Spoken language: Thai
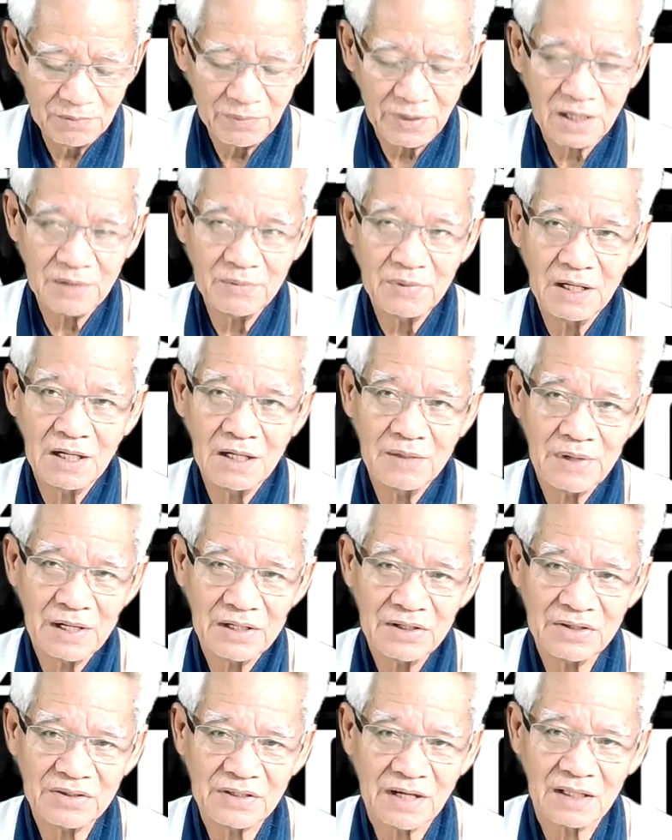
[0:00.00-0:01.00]
ไปมามัน
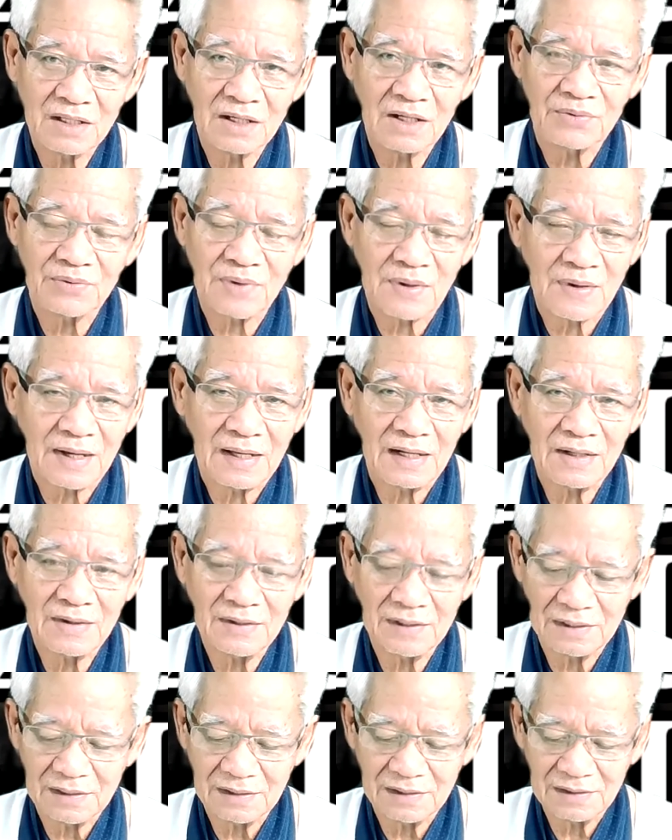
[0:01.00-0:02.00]
ค่าใช้จ่ายตั้งเท่าไหร่แล้ว
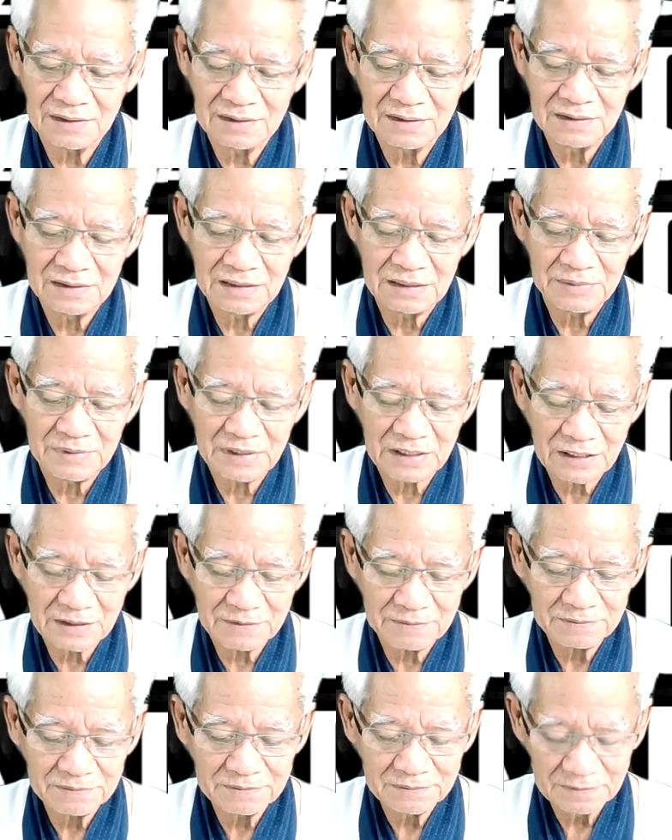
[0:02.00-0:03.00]
เห็นไหมครั
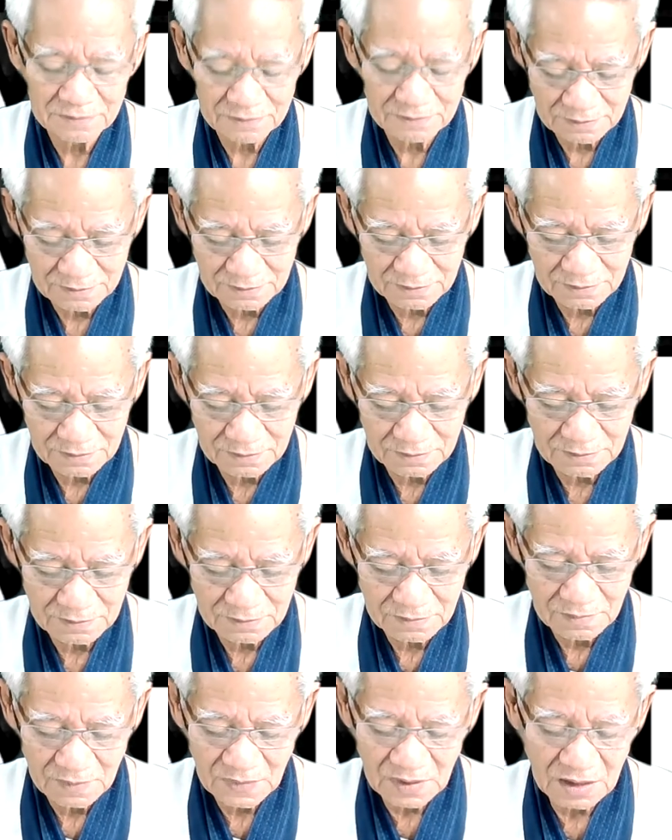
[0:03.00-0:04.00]
บ
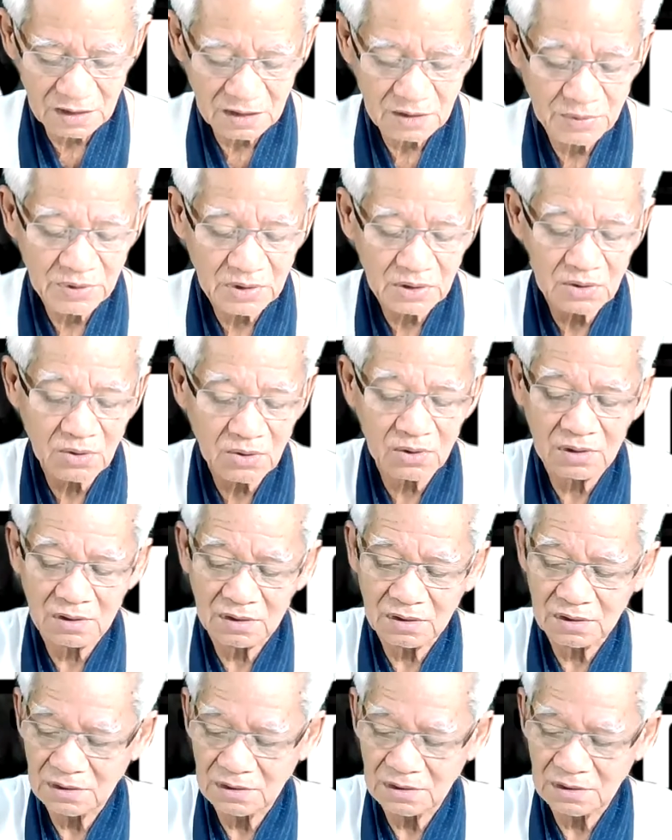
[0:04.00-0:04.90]
อย่างนี้เป็นต้น